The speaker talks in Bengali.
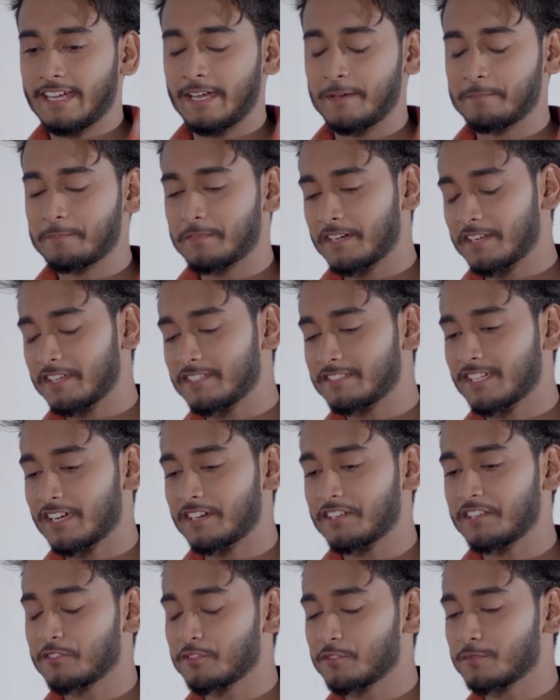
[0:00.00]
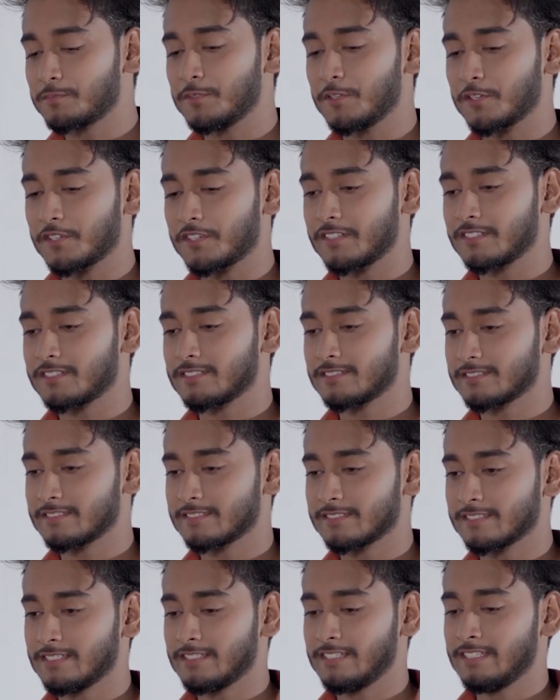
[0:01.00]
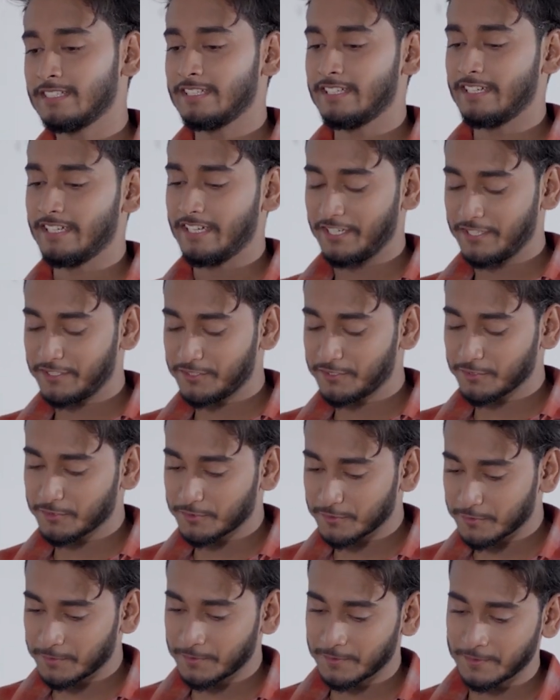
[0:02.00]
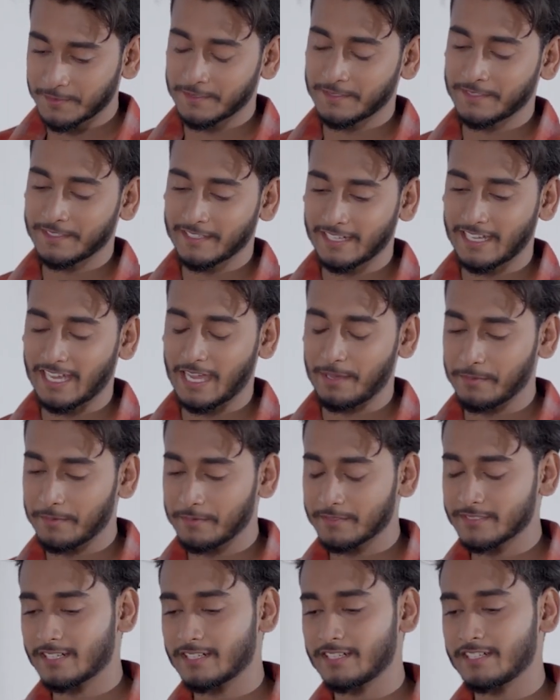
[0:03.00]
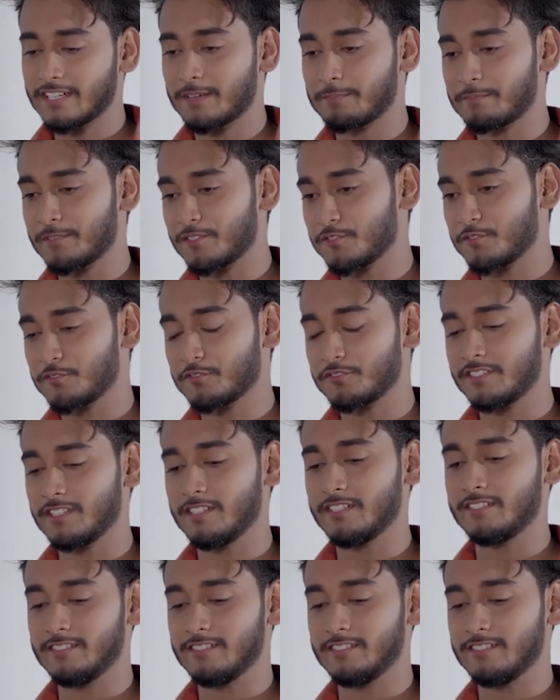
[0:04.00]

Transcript: আপনার নাকি চাকরিটা খুব দরকার এই জন্য আমি আমার চাকরিটা আপনার জন্য ছেড়ে